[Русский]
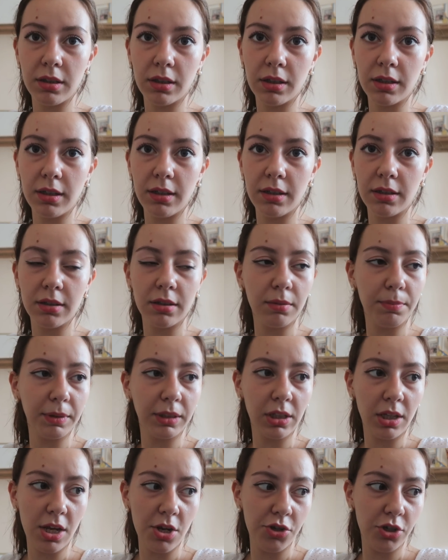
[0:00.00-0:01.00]
никаких
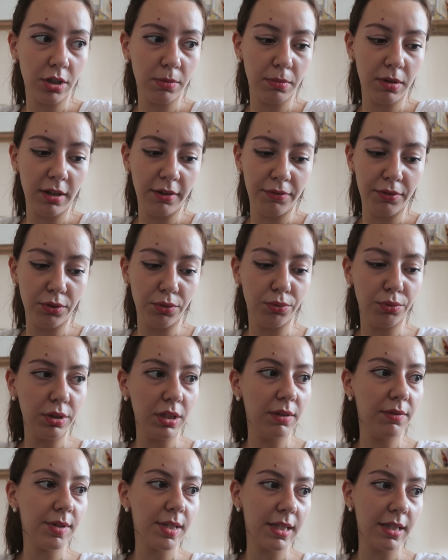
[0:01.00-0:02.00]
подходящих моей
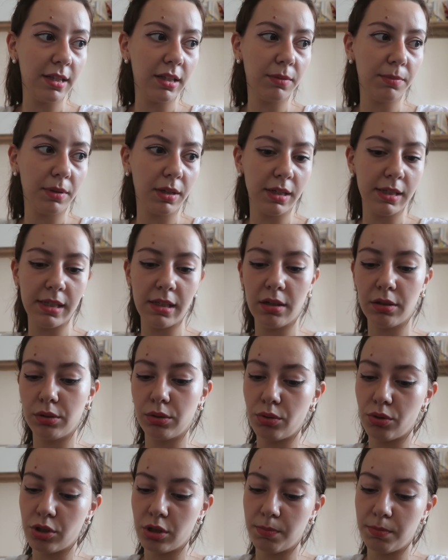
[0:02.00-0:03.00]
фигуре, и в остальных магазинах
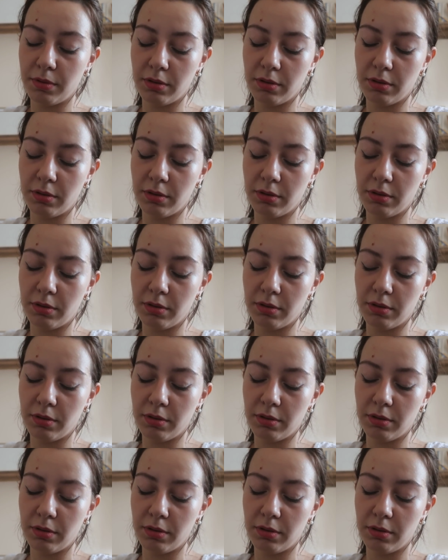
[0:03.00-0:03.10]
тоже,